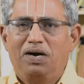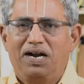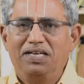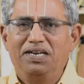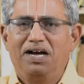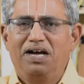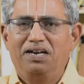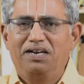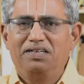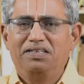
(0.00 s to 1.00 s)

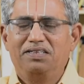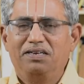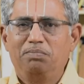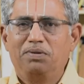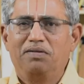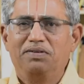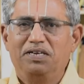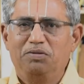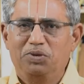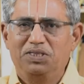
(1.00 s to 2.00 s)
பாடினால்
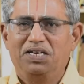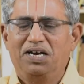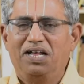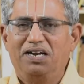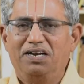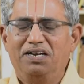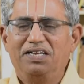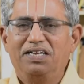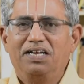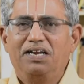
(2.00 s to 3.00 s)
திருப்பாவையை ஓதினால்
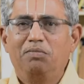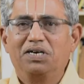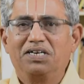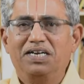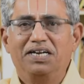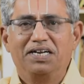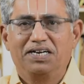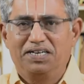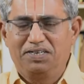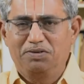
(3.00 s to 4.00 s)
நமக்கு என்ன
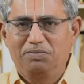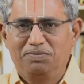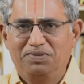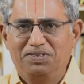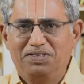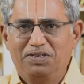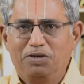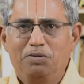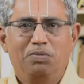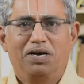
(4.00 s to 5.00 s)
கிடைக்கும்
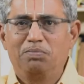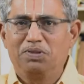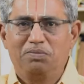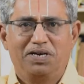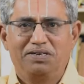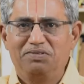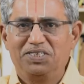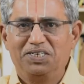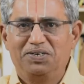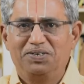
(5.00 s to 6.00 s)
ரொம்ப அற்புதமான
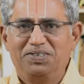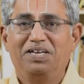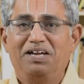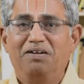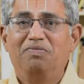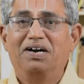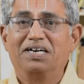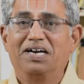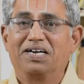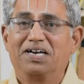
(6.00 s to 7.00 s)
விஷயம்
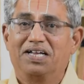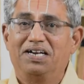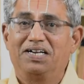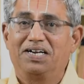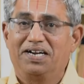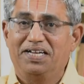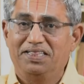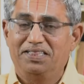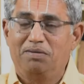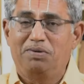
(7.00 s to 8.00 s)
பங்க கடல்
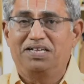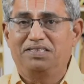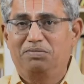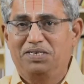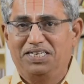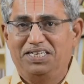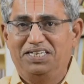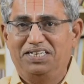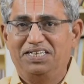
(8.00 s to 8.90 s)
கடைந்த மாதவனை